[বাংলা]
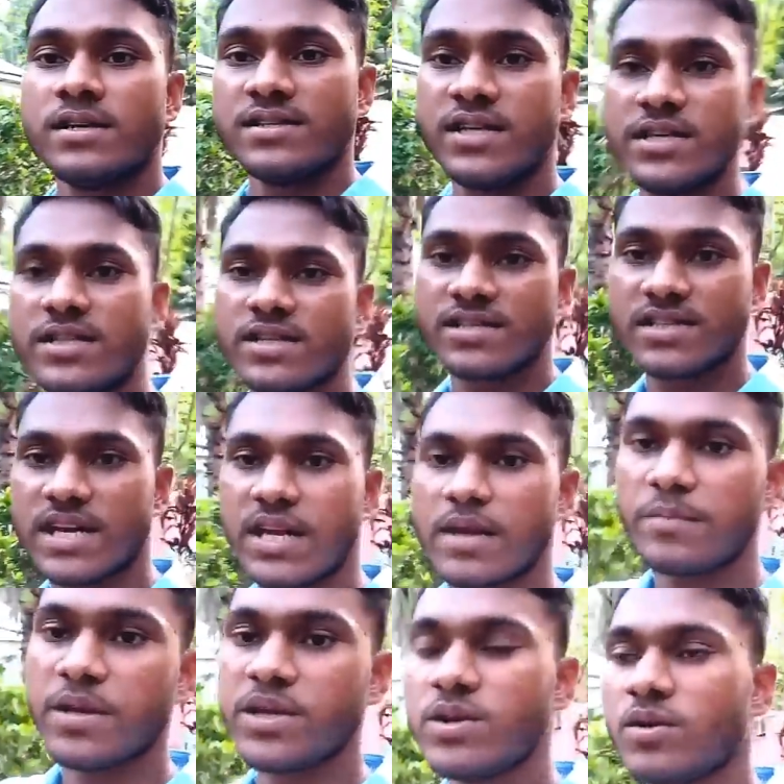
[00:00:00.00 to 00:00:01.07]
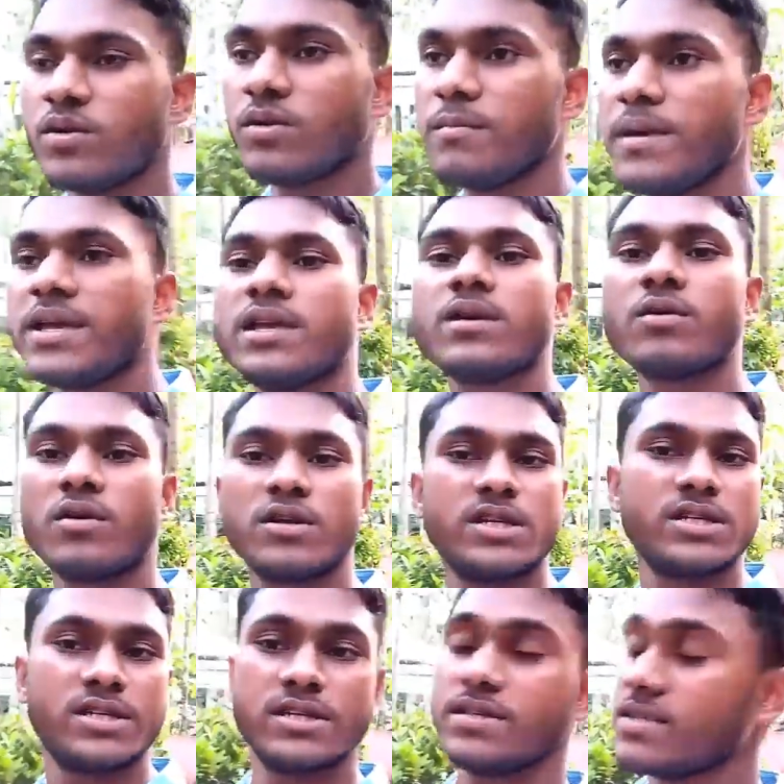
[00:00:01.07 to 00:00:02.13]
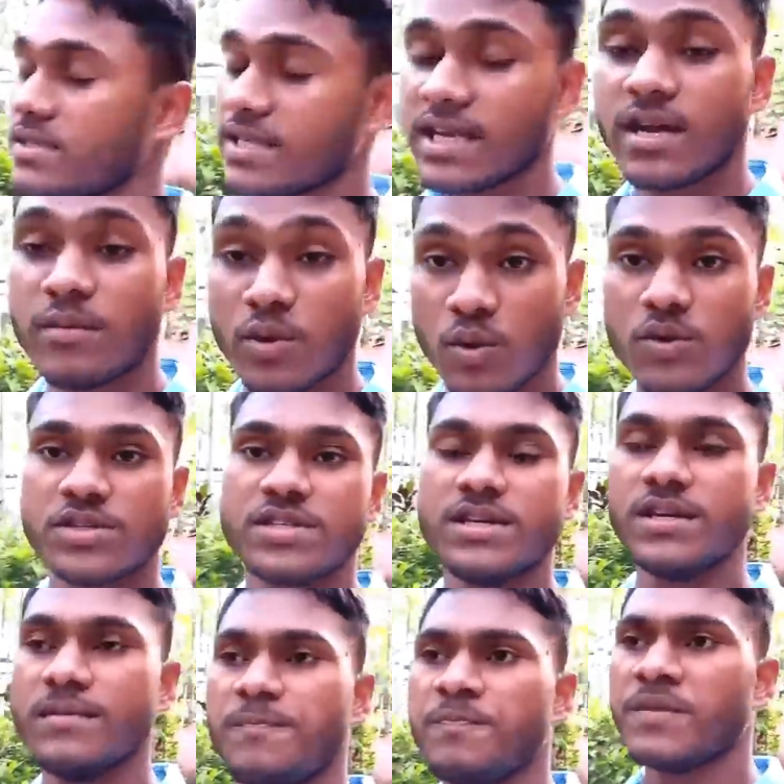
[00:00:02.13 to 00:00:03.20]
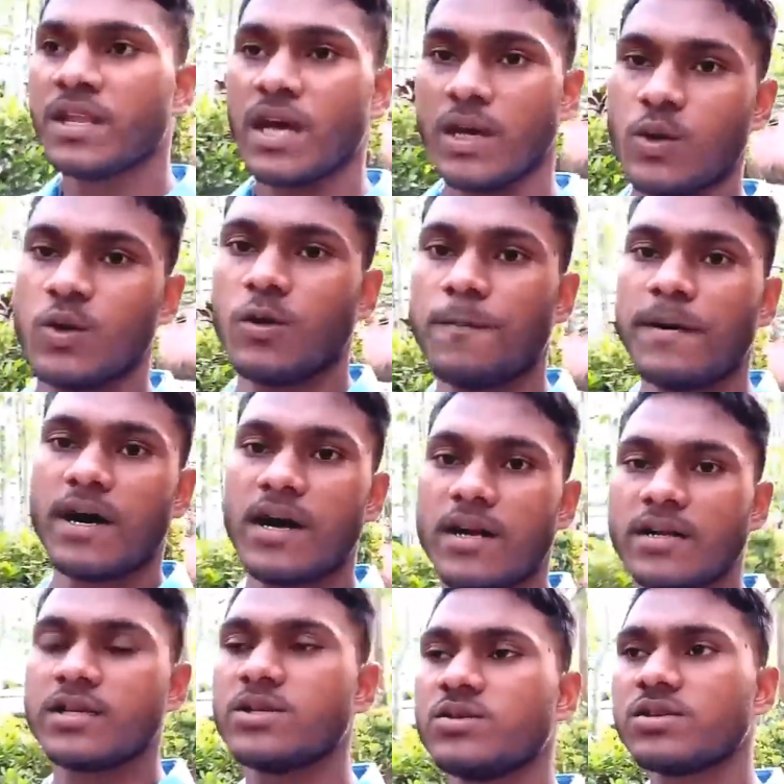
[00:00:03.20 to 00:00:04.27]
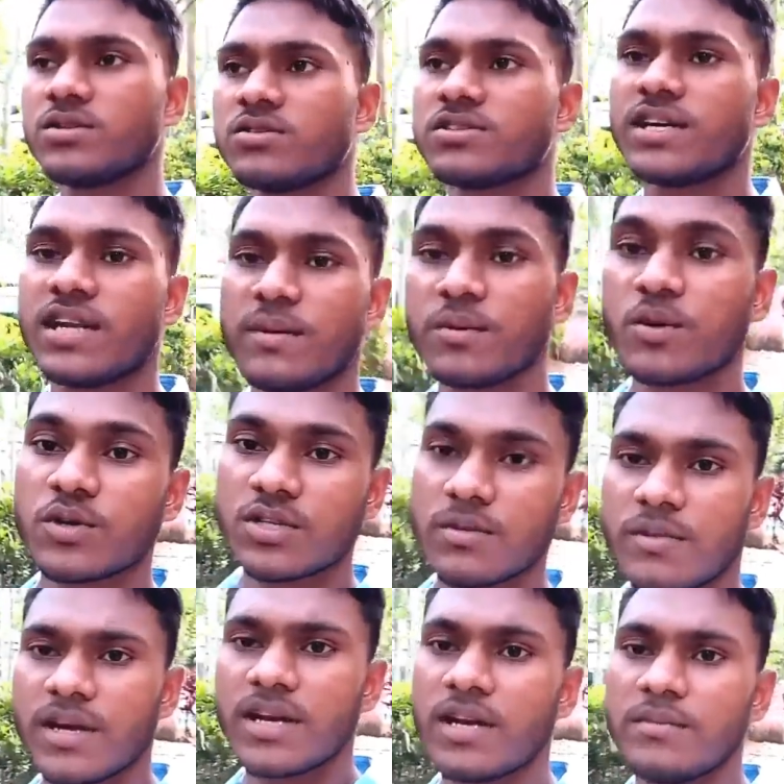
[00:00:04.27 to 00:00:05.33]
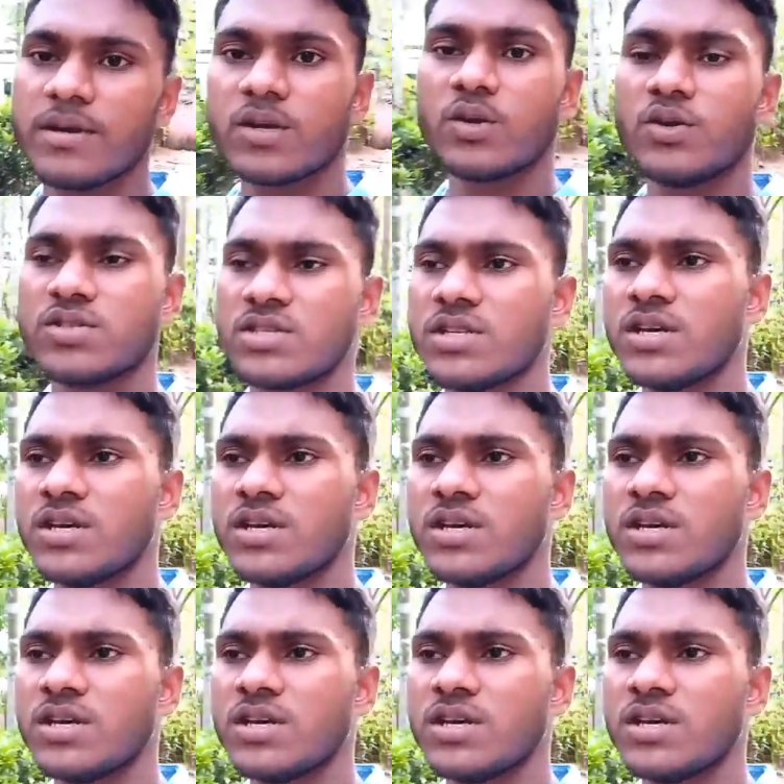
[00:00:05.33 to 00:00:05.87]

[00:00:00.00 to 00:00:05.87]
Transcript: যে যে স্থানে ভিডিও মেকিং করা যায় সেই স্থানে আমি করছি আই হোপ আর কিছু কিছু স্থানে আমি করতে পারি নাই বিকজ